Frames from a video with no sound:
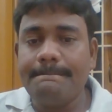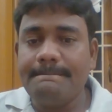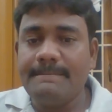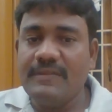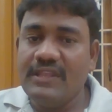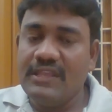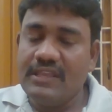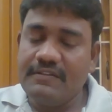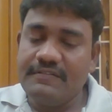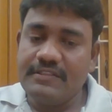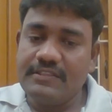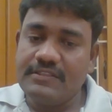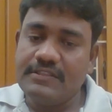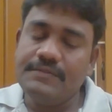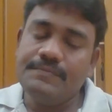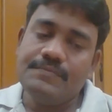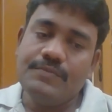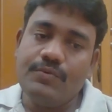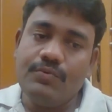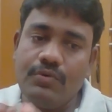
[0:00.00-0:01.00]
நீங்கள் வந்து
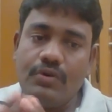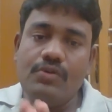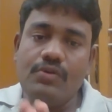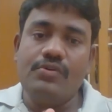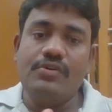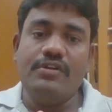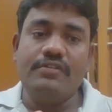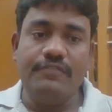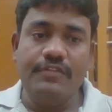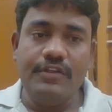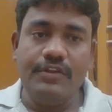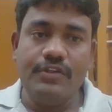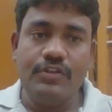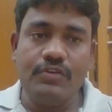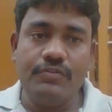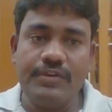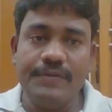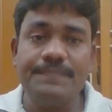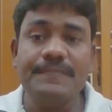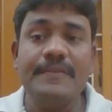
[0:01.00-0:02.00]
உங்களோட
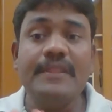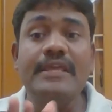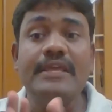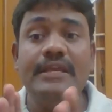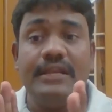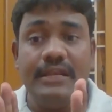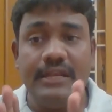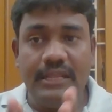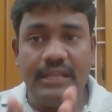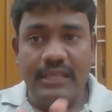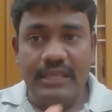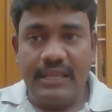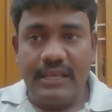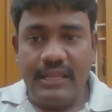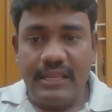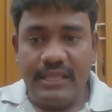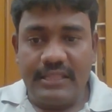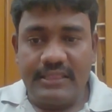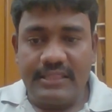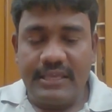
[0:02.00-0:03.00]
வீடியோவை
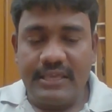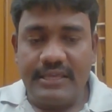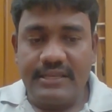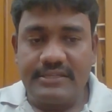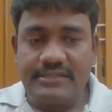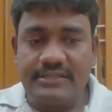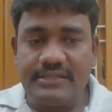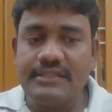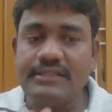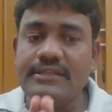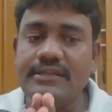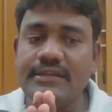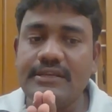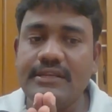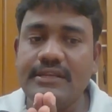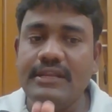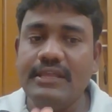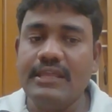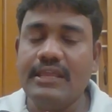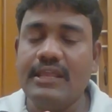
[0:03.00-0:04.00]
நீங்களே தயார் செய்து
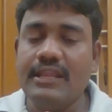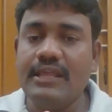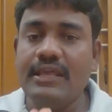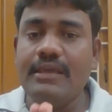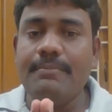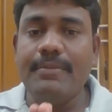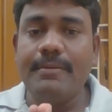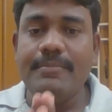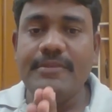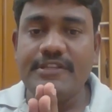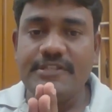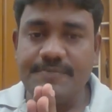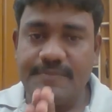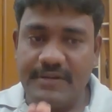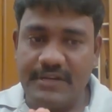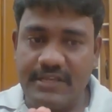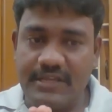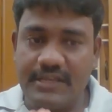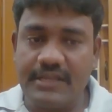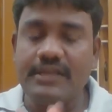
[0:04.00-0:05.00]
நீங்களே பப்ளிஷ்
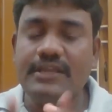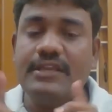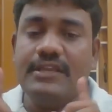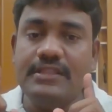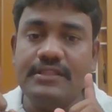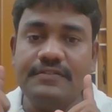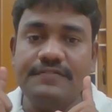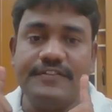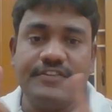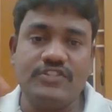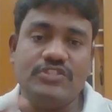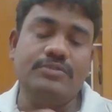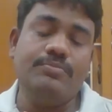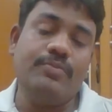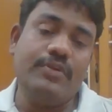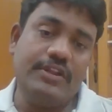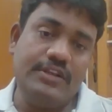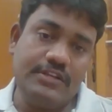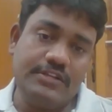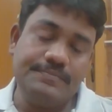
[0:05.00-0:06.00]
பண்ணுங்கள் இது ஃபஸ்ட்டு
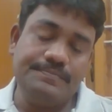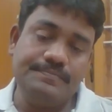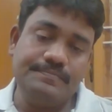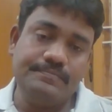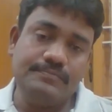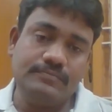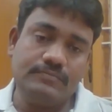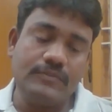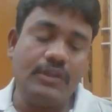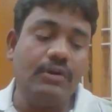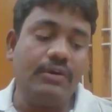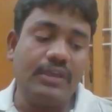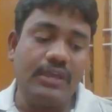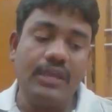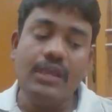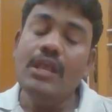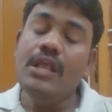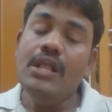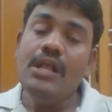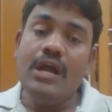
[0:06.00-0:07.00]
பாயிண்ட் ஓகே
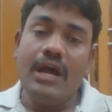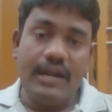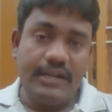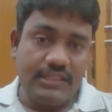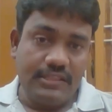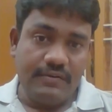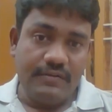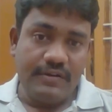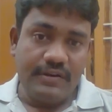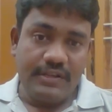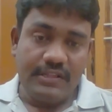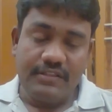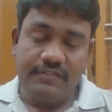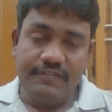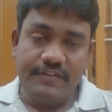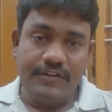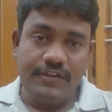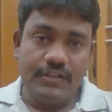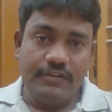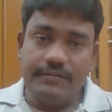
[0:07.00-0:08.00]
அடுத்தவங்ககிட்ட வந்து
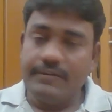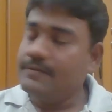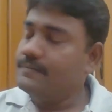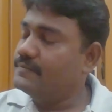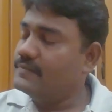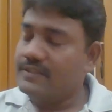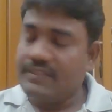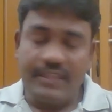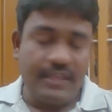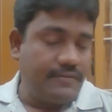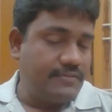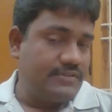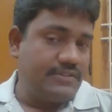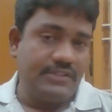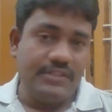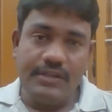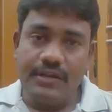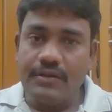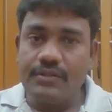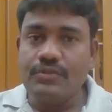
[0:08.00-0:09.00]
வீடியோவை தயவு
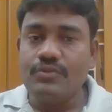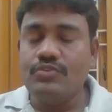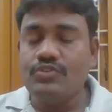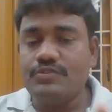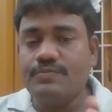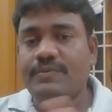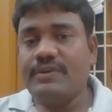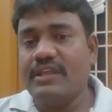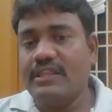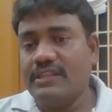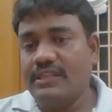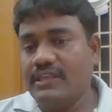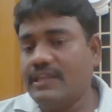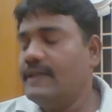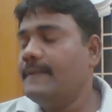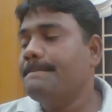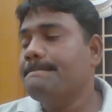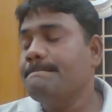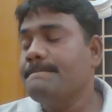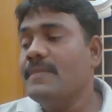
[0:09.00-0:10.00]
செய்து எடுத்து யூஸ் பண்ணாதீங்க
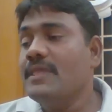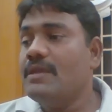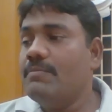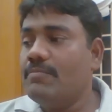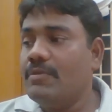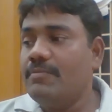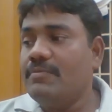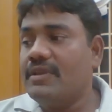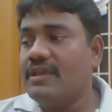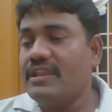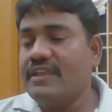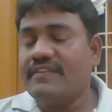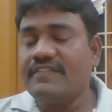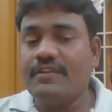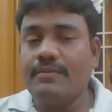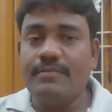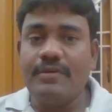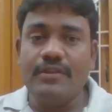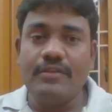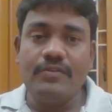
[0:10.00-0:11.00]
மீம்
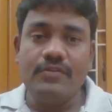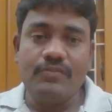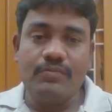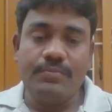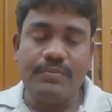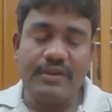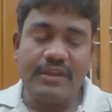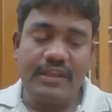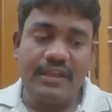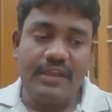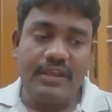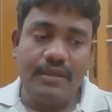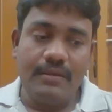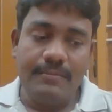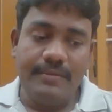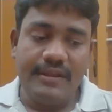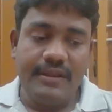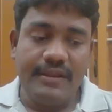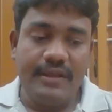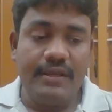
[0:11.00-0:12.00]
கிரியேஷன் மாதிரி யூஸ் பண்ணுறீங்க
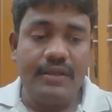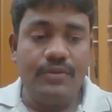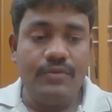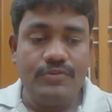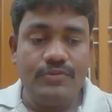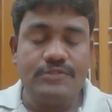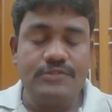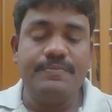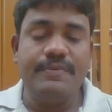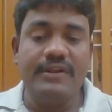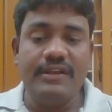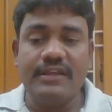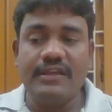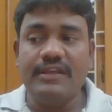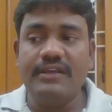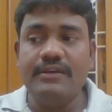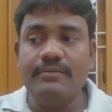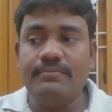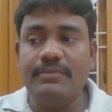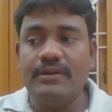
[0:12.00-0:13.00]
அப்படின்னா யூஸ்
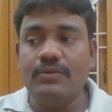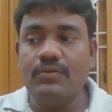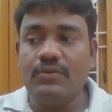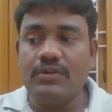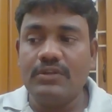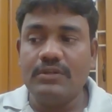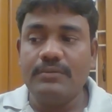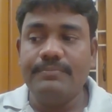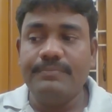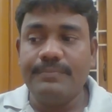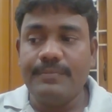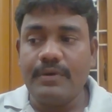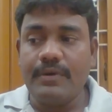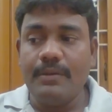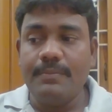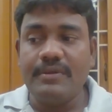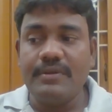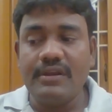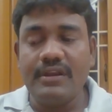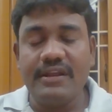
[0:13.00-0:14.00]
பண்ணுங்கள் பட் உங்களுக்கு
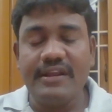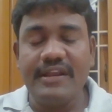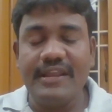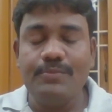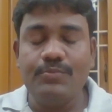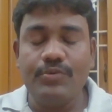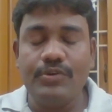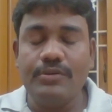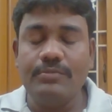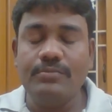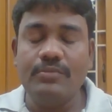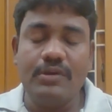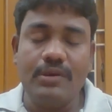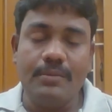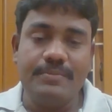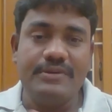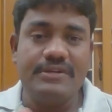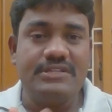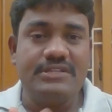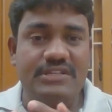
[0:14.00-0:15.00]
காப்பிரைட் கிளைம் வரும்
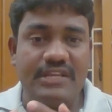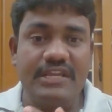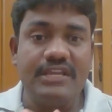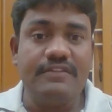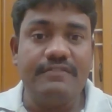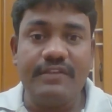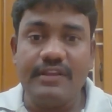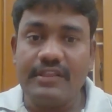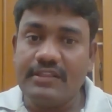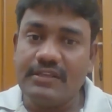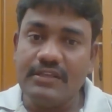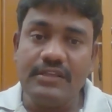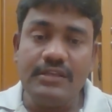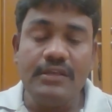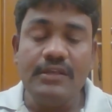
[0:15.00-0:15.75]
காப்பிரைட் ஸ்ட்ரைக் வர்றதுக்கு